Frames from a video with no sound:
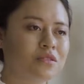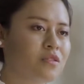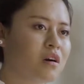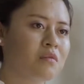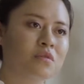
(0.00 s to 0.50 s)

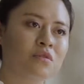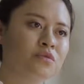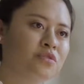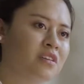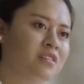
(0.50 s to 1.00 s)
Yo en
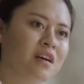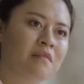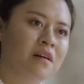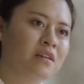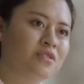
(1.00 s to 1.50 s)
absoluto
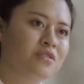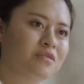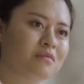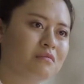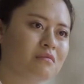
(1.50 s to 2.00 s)
deseaba eso.
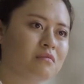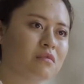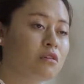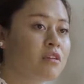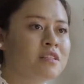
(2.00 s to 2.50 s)
Lo